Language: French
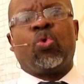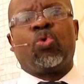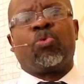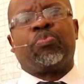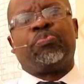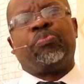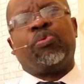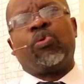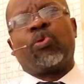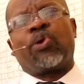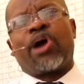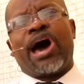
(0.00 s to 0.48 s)

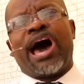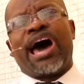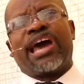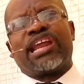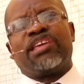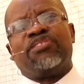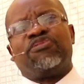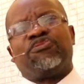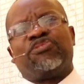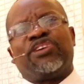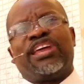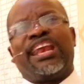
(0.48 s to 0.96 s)
pour
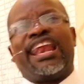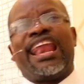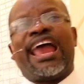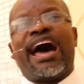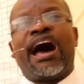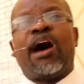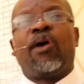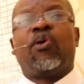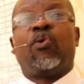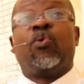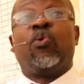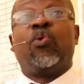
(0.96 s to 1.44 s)
arriver
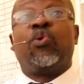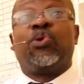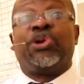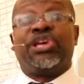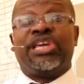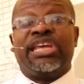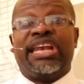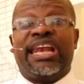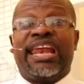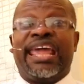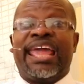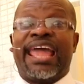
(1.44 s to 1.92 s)
là où
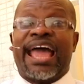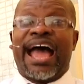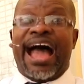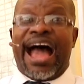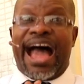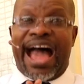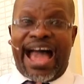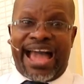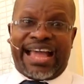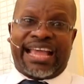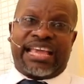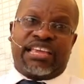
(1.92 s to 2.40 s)
il est
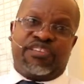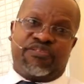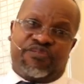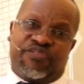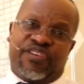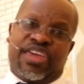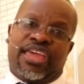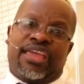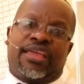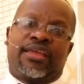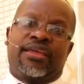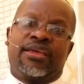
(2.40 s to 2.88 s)

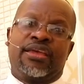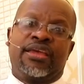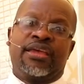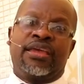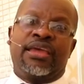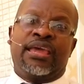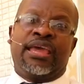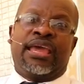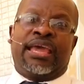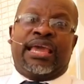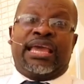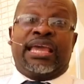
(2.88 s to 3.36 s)
arrivé.
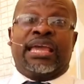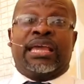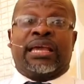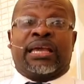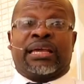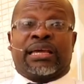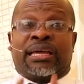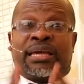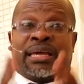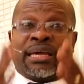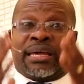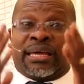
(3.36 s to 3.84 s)

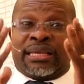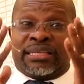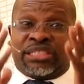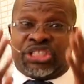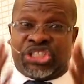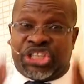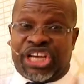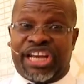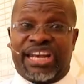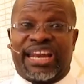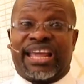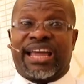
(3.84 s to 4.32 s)
Et
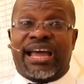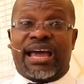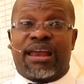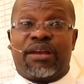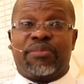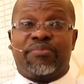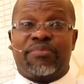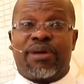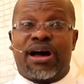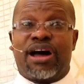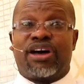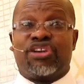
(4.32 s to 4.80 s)

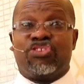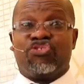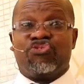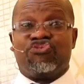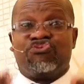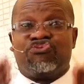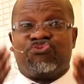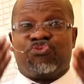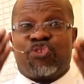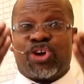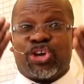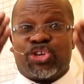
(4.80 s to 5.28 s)
généralement, nous
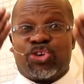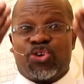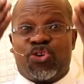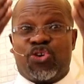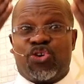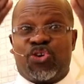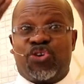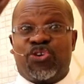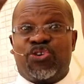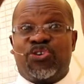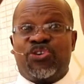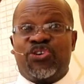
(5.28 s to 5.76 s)

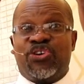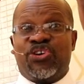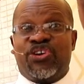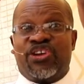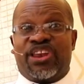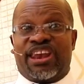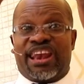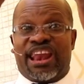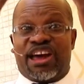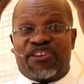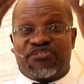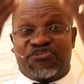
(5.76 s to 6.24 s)
voyons
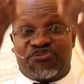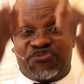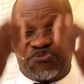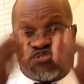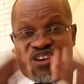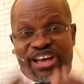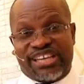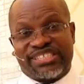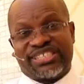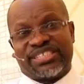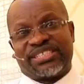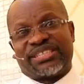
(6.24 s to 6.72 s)
la
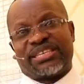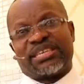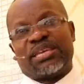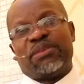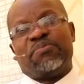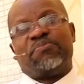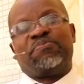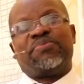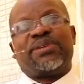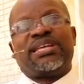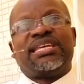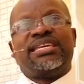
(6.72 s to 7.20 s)
face qui
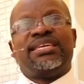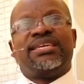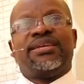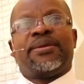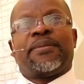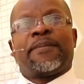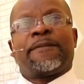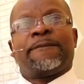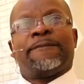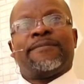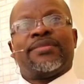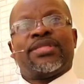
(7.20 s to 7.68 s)
brille,
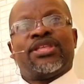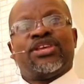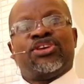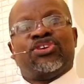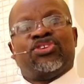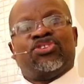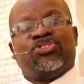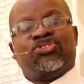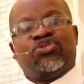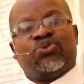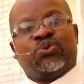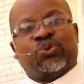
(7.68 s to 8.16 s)

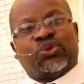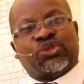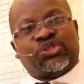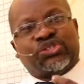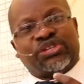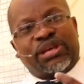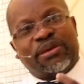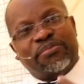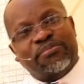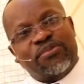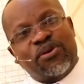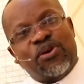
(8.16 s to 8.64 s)

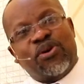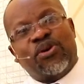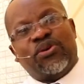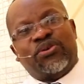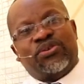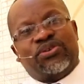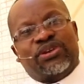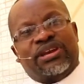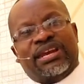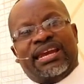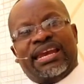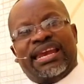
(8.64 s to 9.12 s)
nous
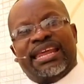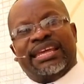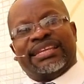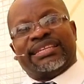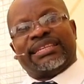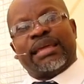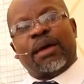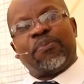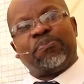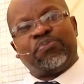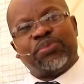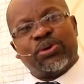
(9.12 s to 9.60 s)
aimons les
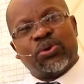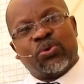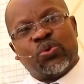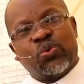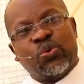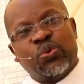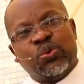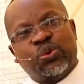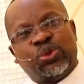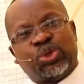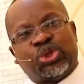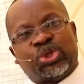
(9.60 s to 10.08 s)
tapis
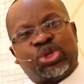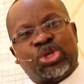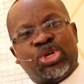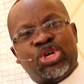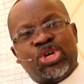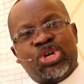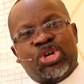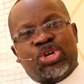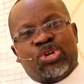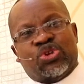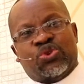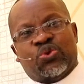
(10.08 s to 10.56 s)
rouges,
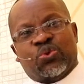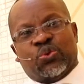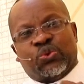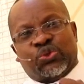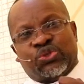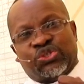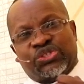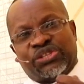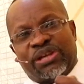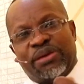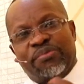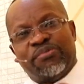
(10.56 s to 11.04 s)

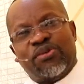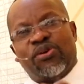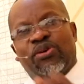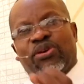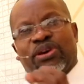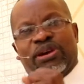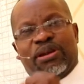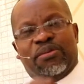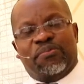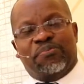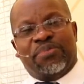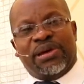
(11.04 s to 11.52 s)
nous aimons
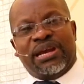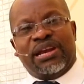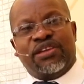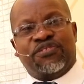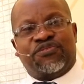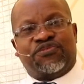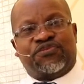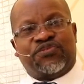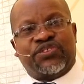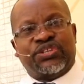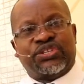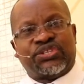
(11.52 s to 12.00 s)
les
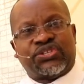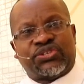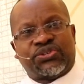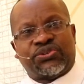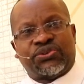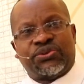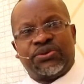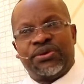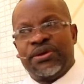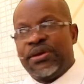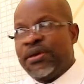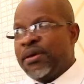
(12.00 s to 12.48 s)
bénéfices,
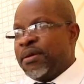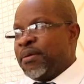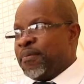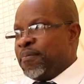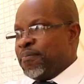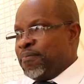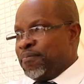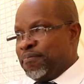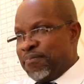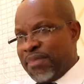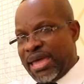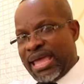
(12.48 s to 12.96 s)

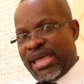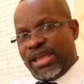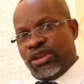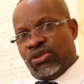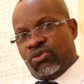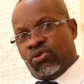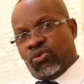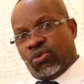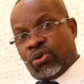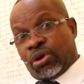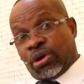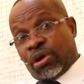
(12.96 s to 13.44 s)
mais
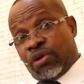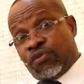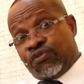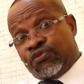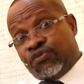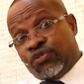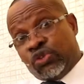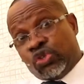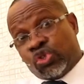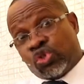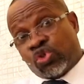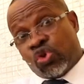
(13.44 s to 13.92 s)
nous
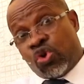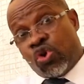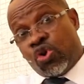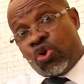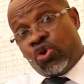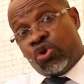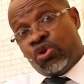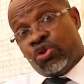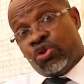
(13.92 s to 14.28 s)
refusons